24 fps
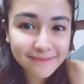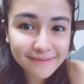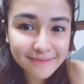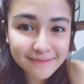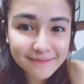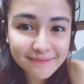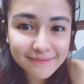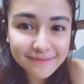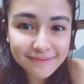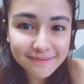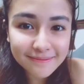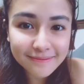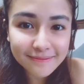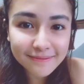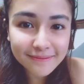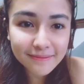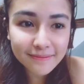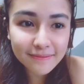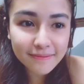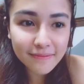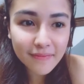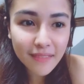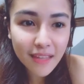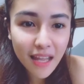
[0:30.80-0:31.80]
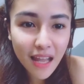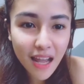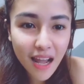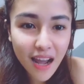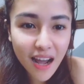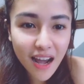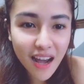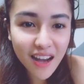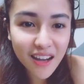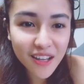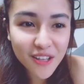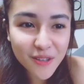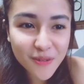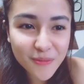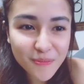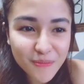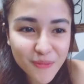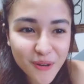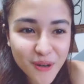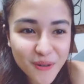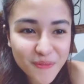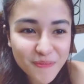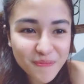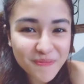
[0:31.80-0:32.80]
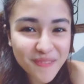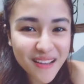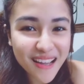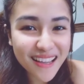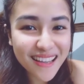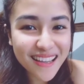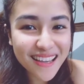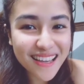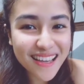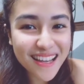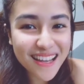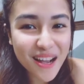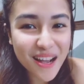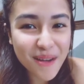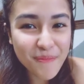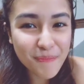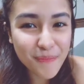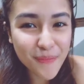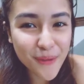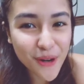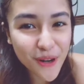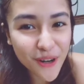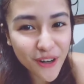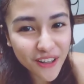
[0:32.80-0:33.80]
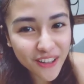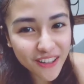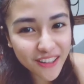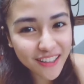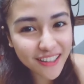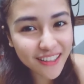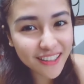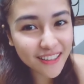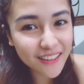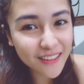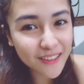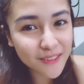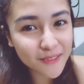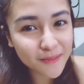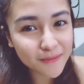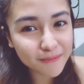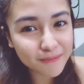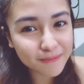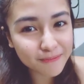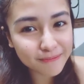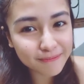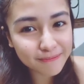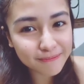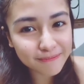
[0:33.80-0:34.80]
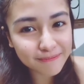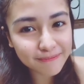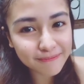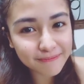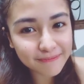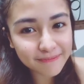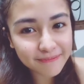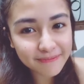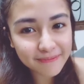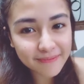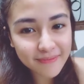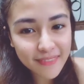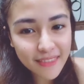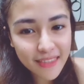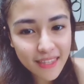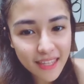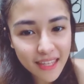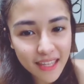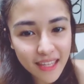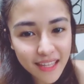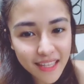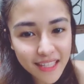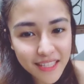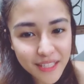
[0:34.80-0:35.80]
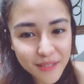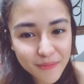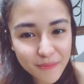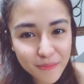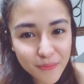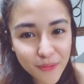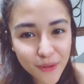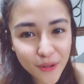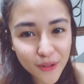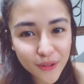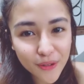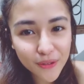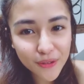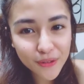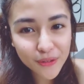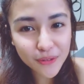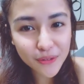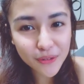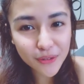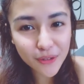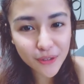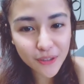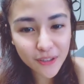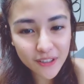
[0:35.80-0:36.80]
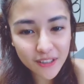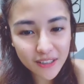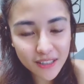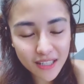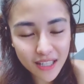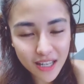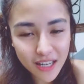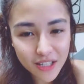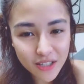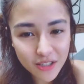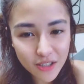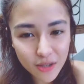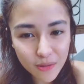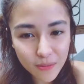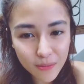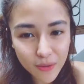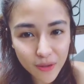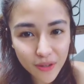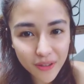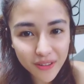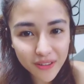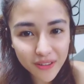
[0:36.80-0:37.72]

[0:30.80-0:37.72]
love life mo? Ano po, mahirap po. Ba't mahirap? Kasi po, yung crush ko po,